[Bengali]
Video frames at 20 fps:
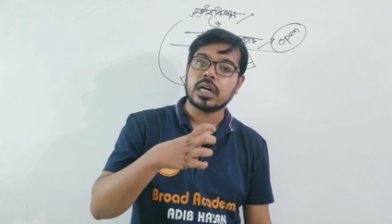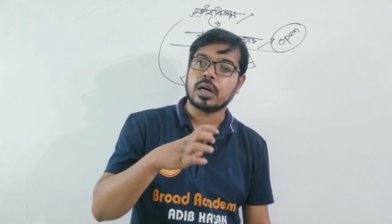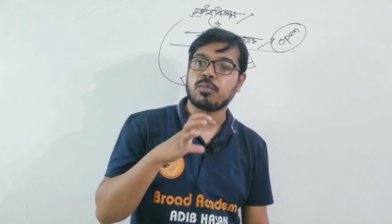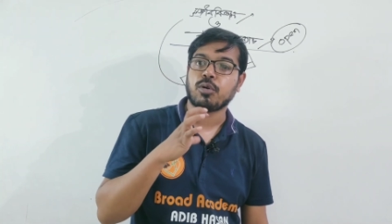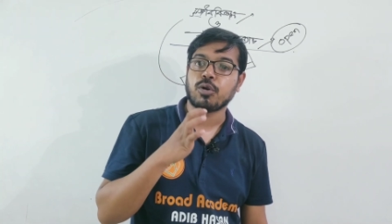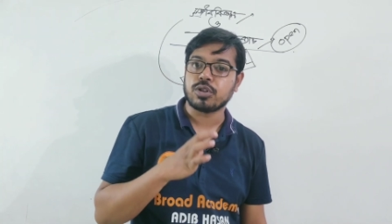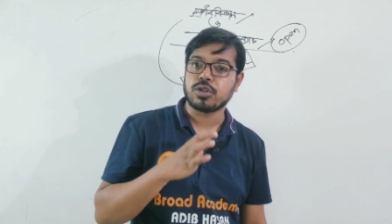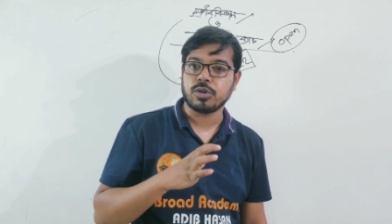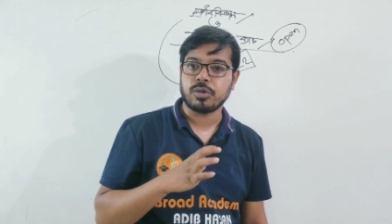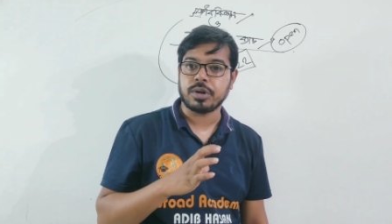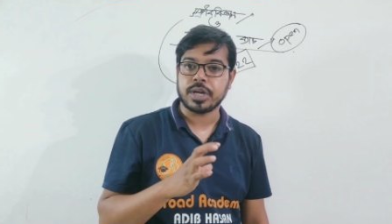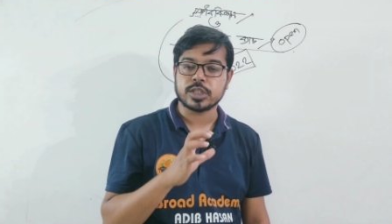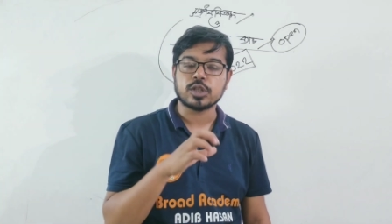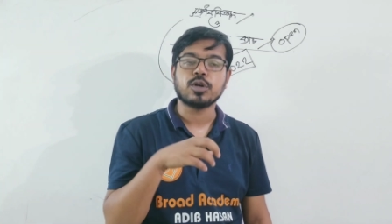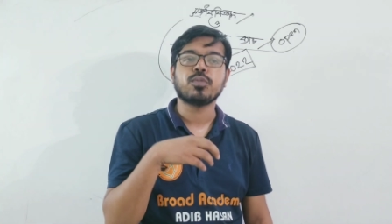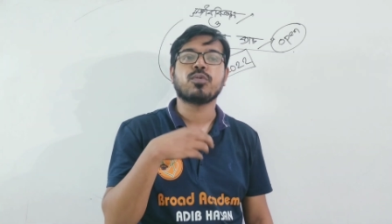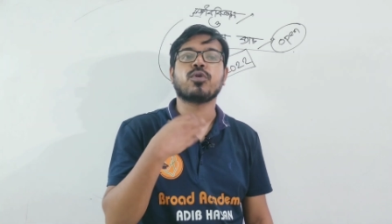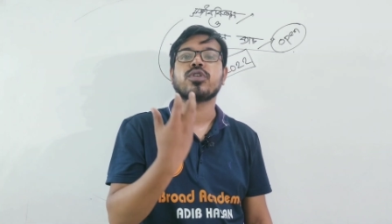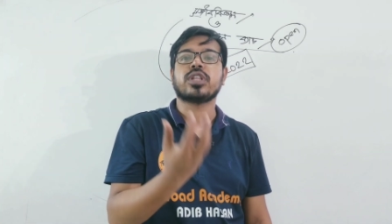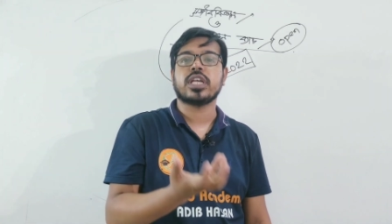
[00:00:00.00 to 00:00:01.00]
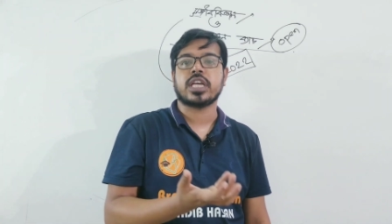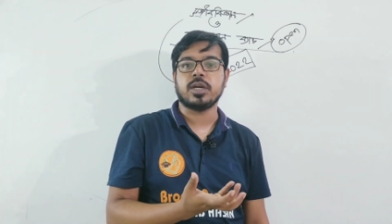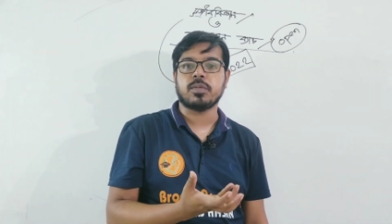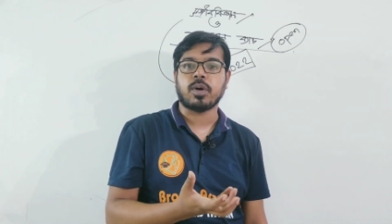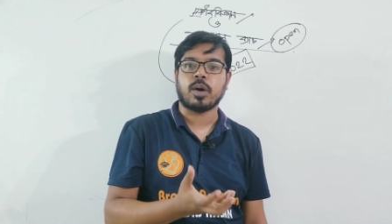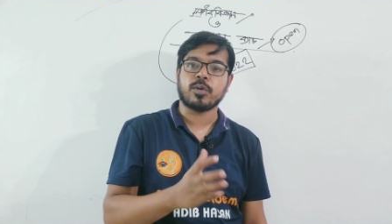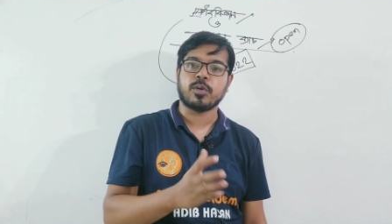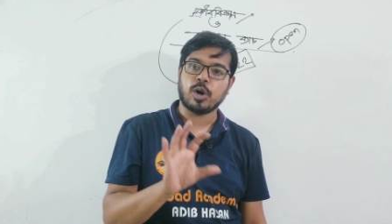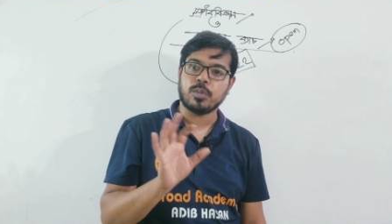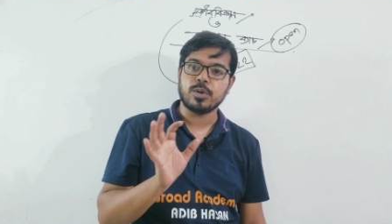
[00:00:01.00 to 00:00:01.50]
ভর্তি হয়ে যাও ভর্তি
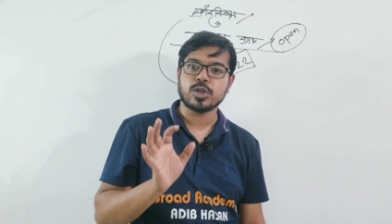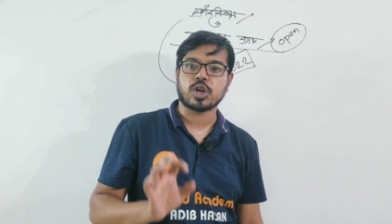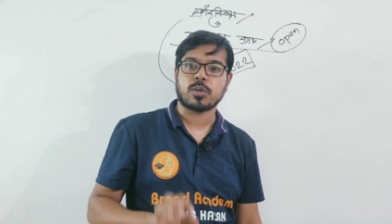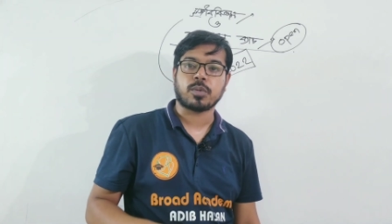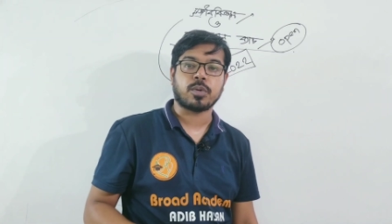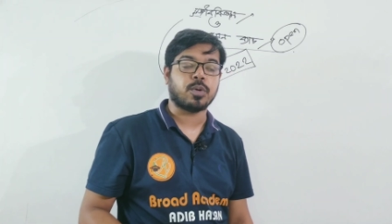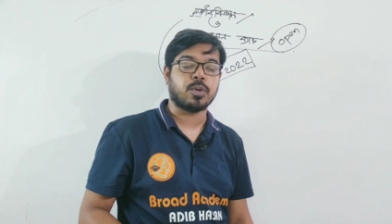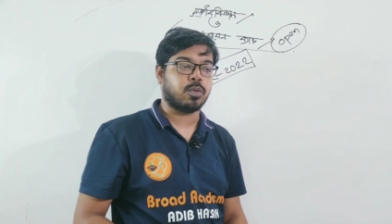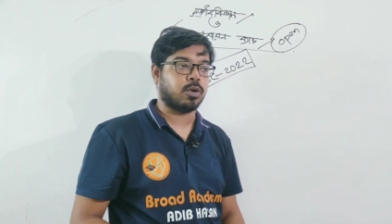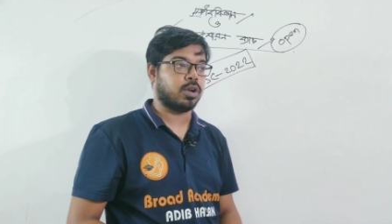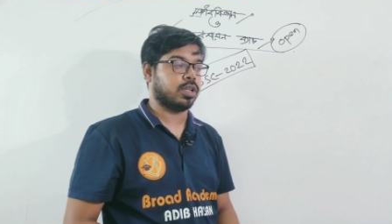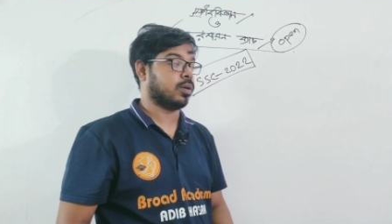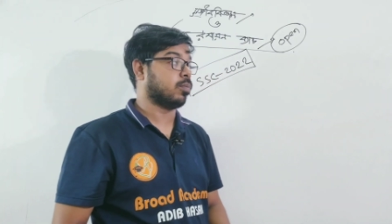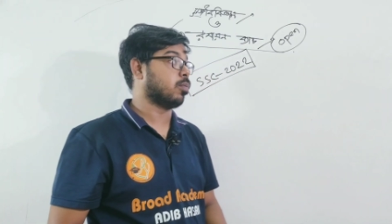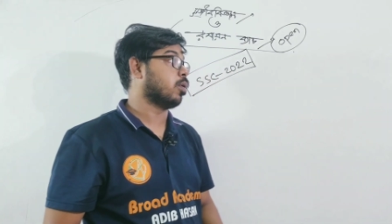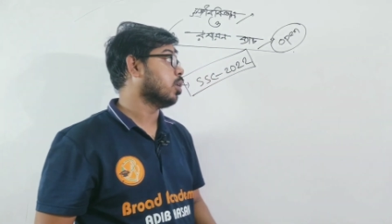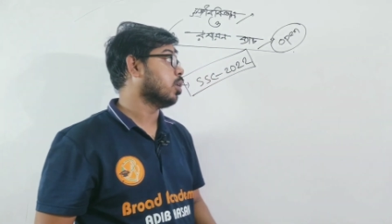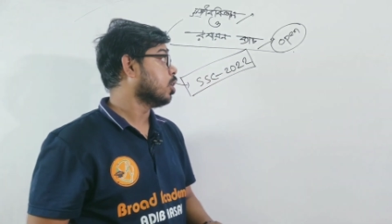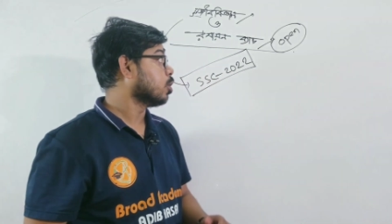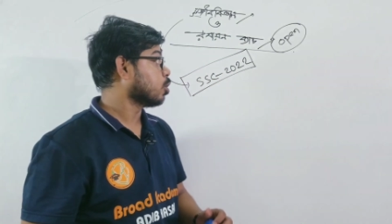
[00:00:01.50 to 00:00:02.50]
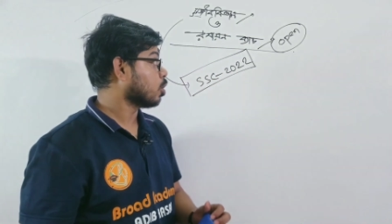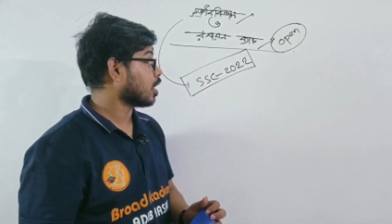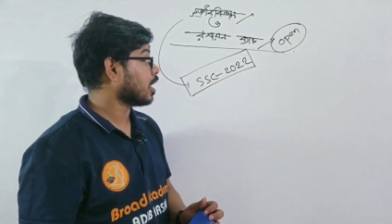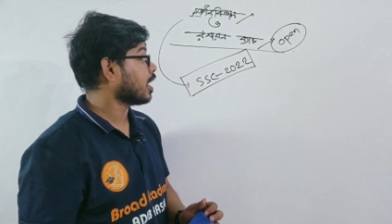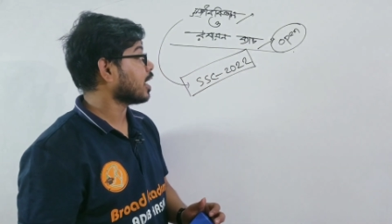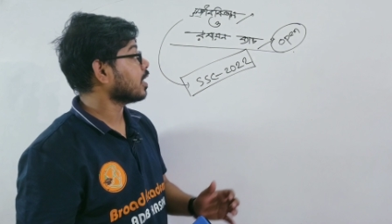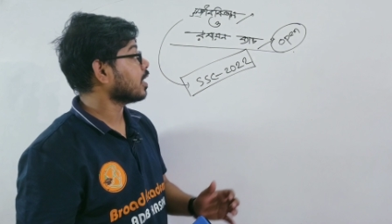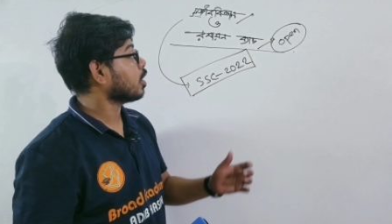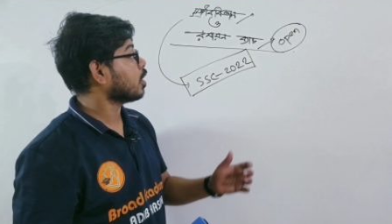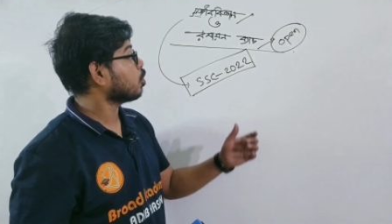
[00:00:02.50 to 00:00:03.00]
কীভাবে হবে সব আমি বলে দেবো তো তার
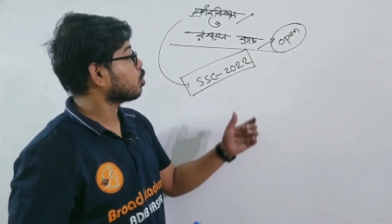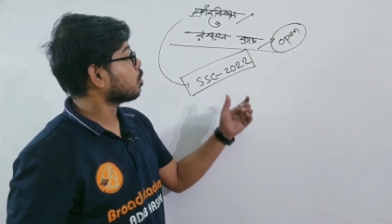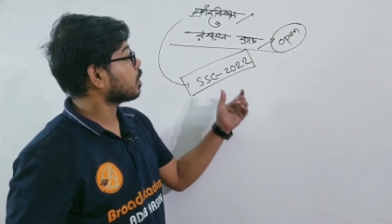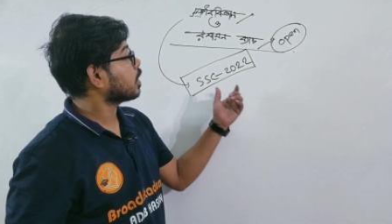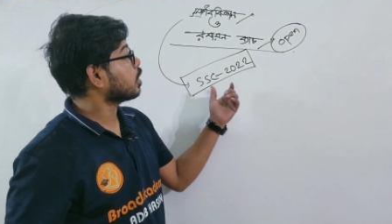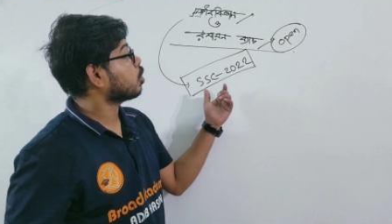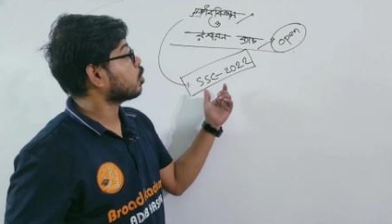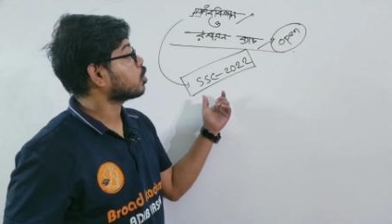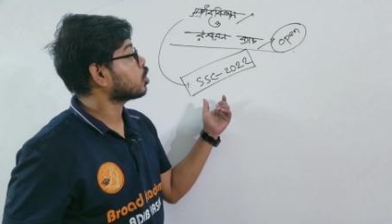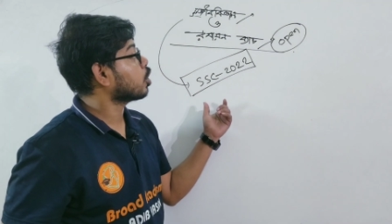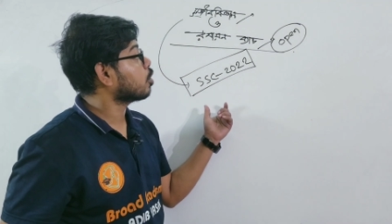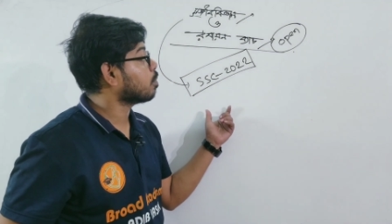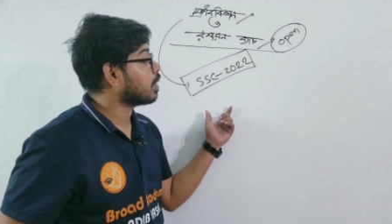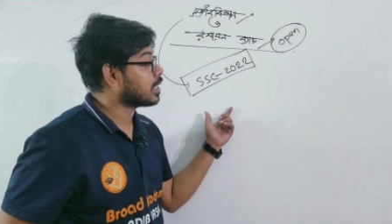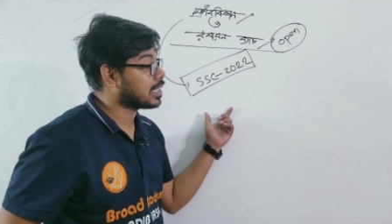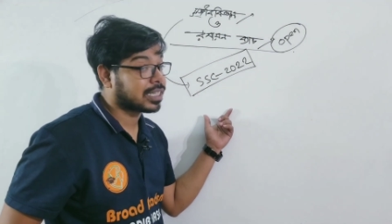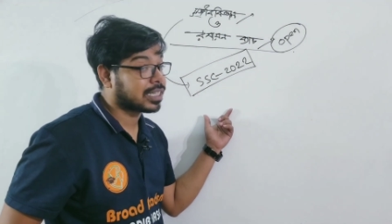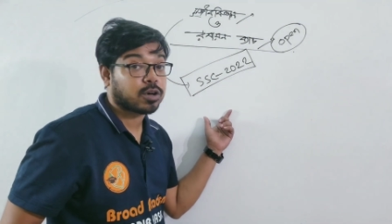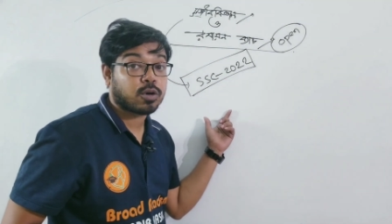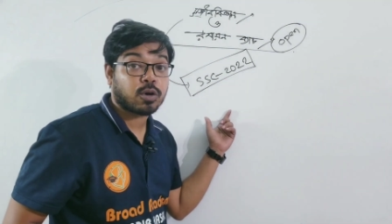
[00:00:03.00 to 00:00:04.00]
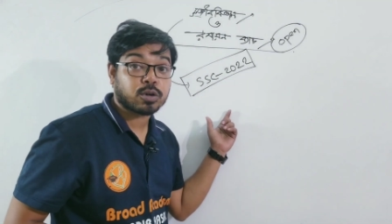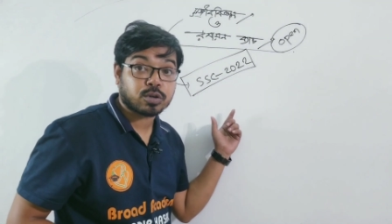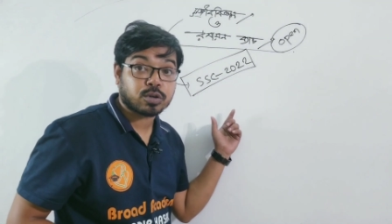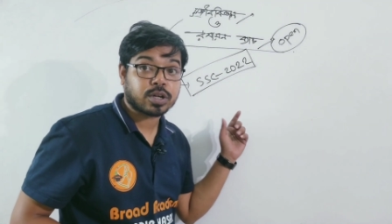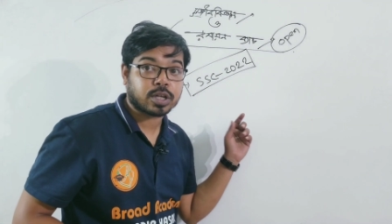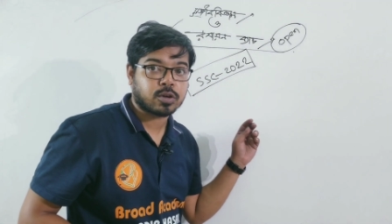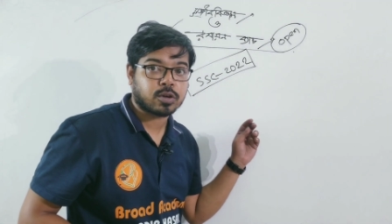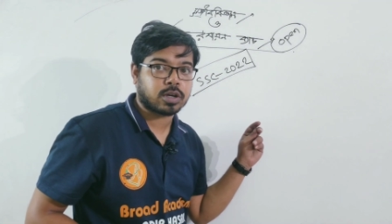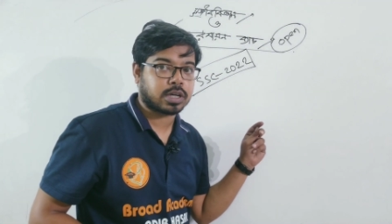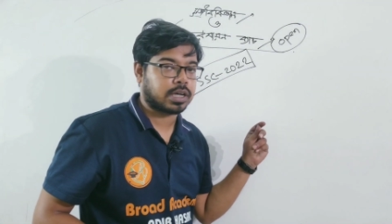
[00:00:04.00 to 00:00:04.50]
আগে দেখো তোমাদের রসায়ন ব্যাচের কতটা
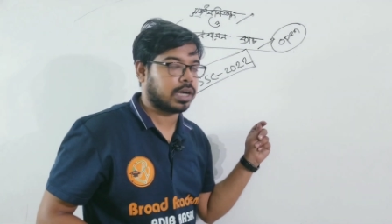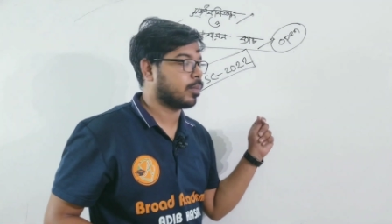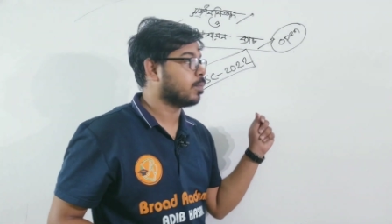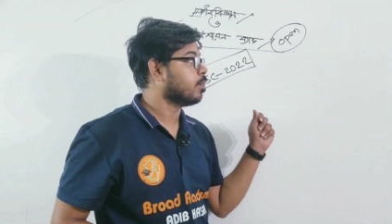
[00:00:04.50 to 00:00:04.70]
দরকার